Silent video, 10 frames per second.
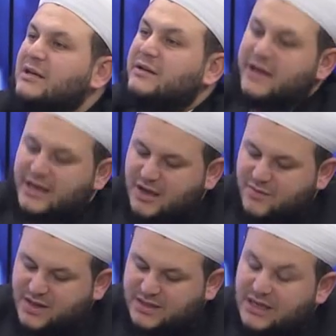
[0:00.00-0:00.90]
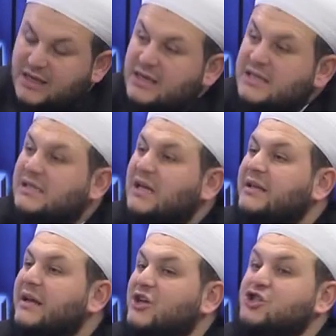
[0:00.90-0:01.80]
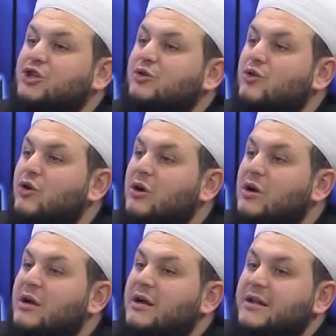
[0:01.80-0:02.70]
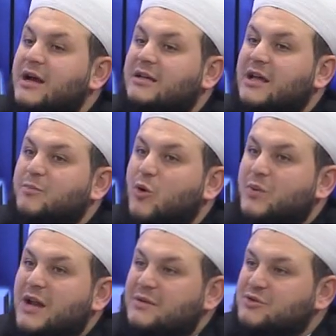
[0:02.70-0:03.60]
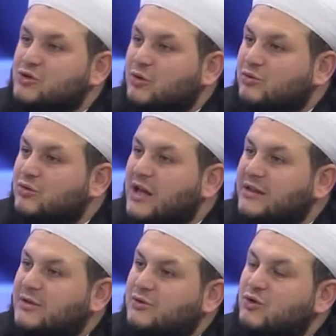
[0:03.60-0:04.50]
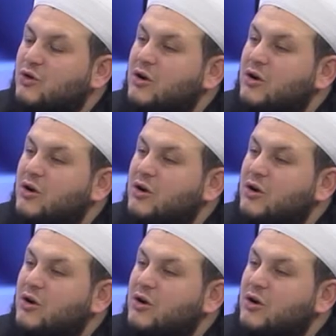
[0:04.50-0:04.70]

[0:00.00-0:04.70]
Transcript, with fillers: LGBT'yi insanlara aşılıyor. Ne kadar popüler bir şey olduğunu anlatıyor.